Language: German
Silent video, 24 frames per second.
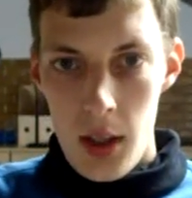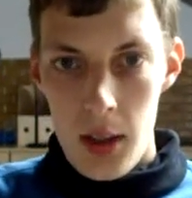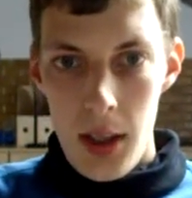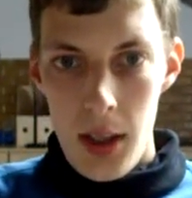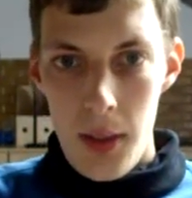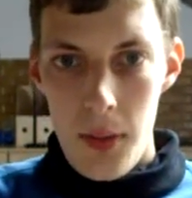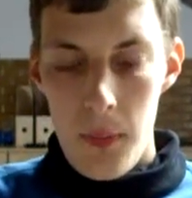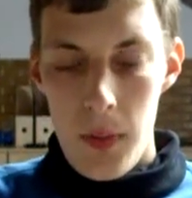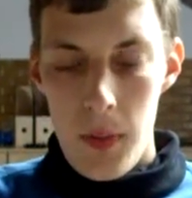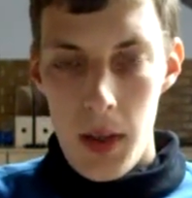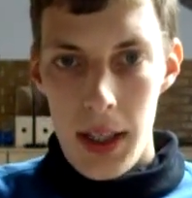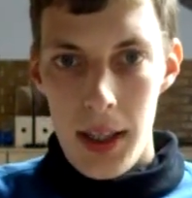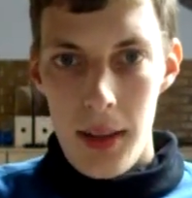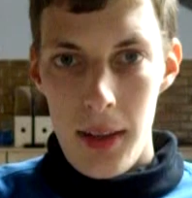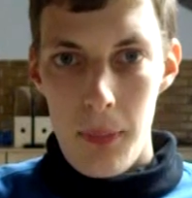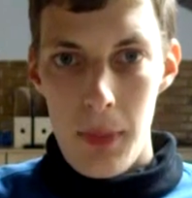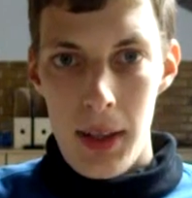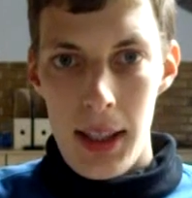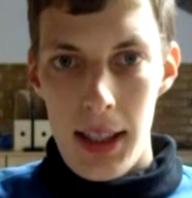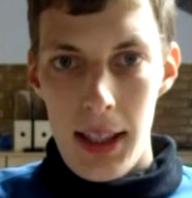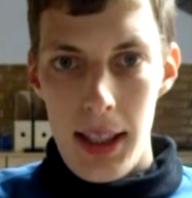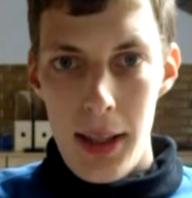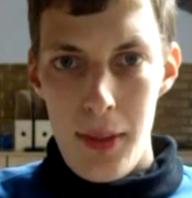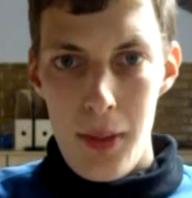Das war jetzt
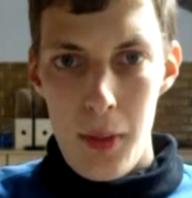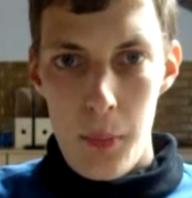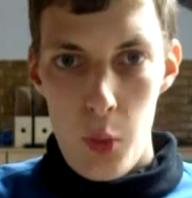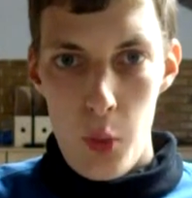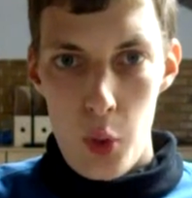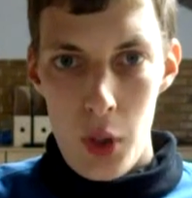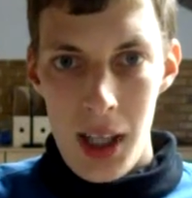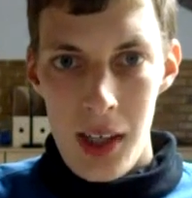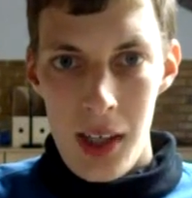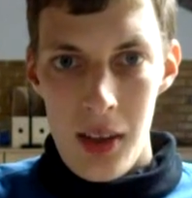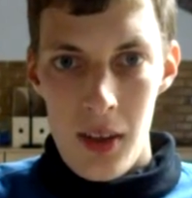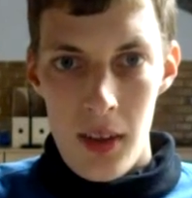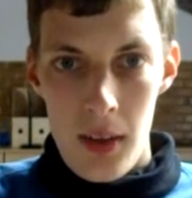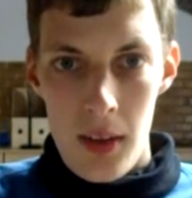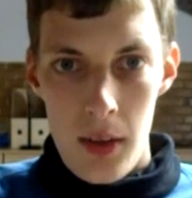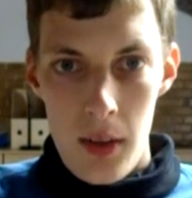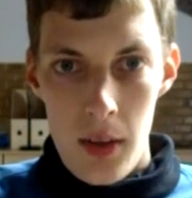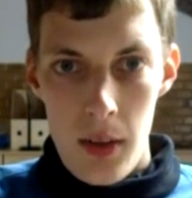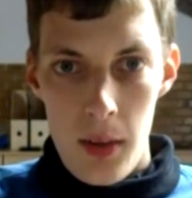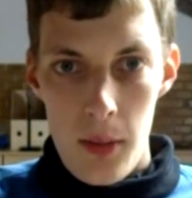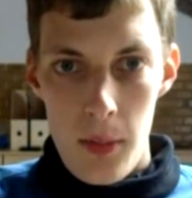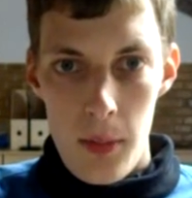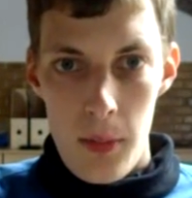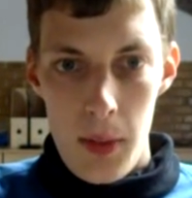mein Lesemonat.
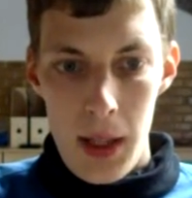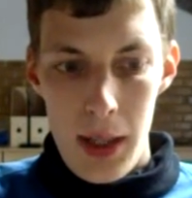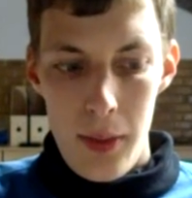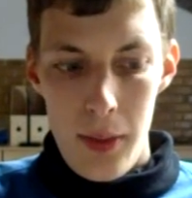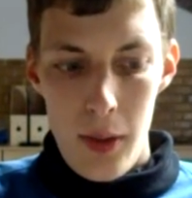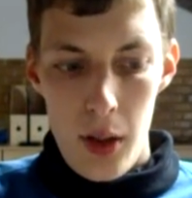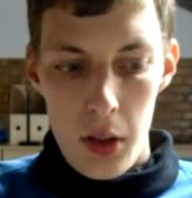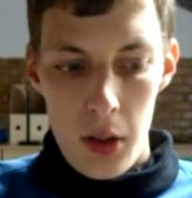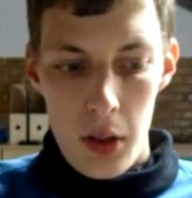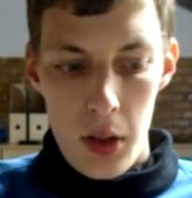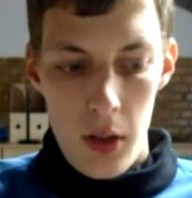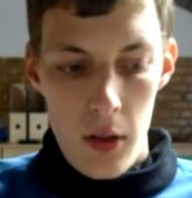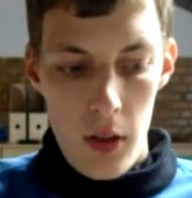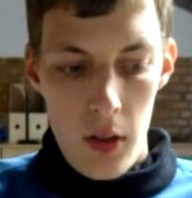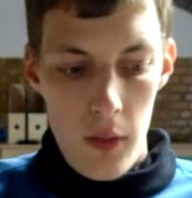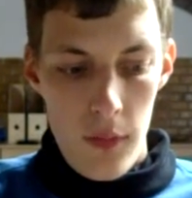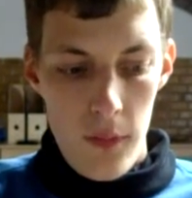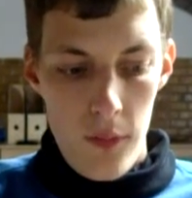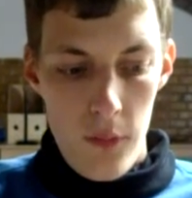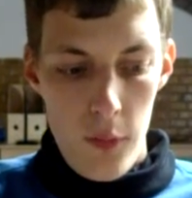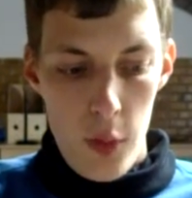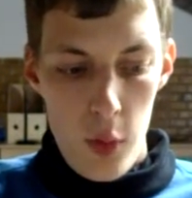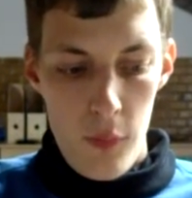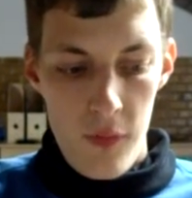Wie gesagt,
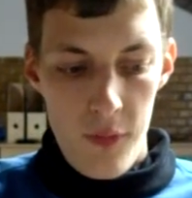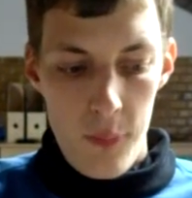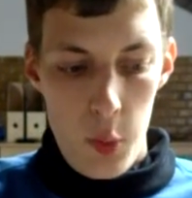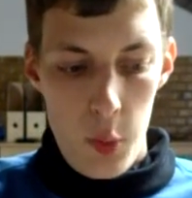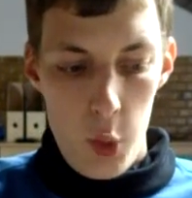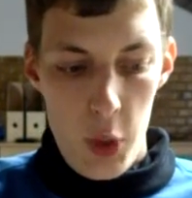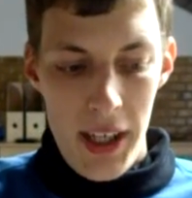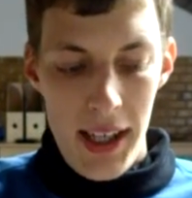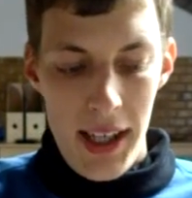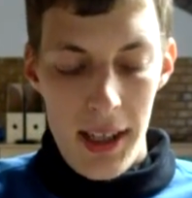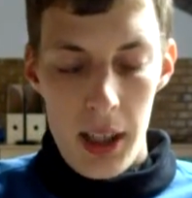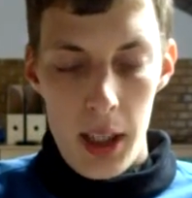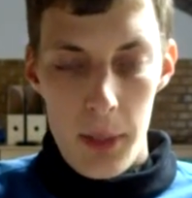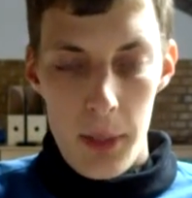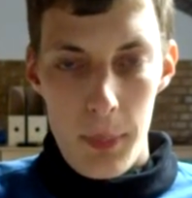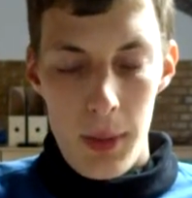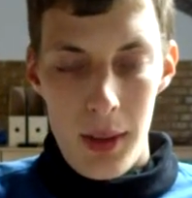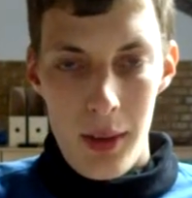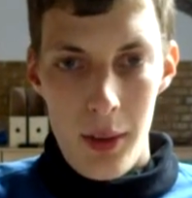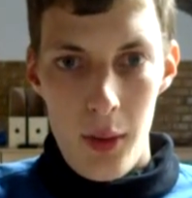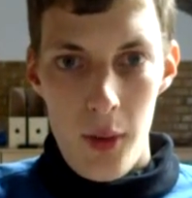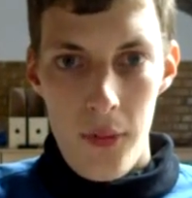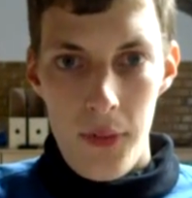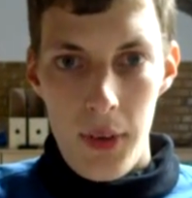fünf Bücher, ich
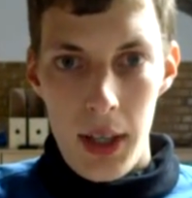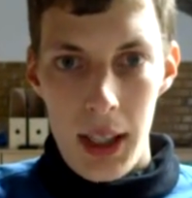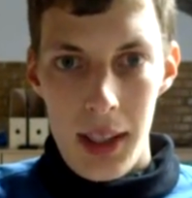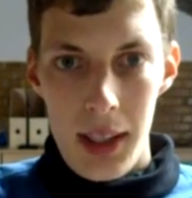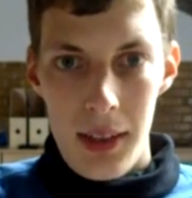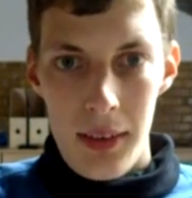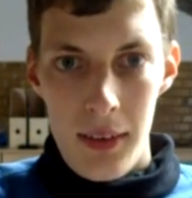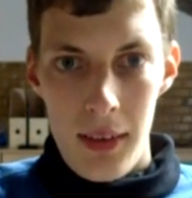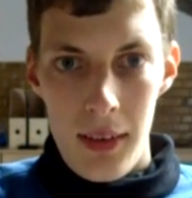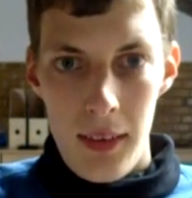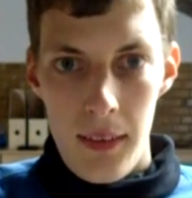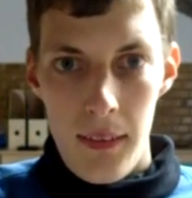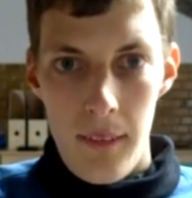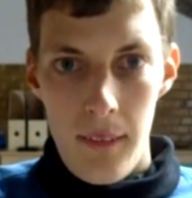bin zufrieden.